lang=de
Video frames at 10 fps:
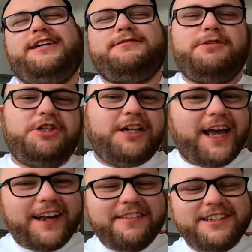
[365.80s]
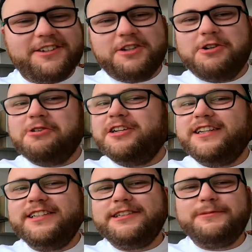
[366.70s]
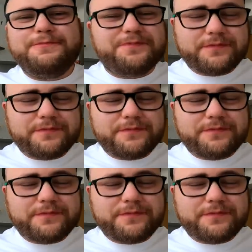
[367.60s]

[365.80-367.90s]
erstmal strecken, weil es so schön ist.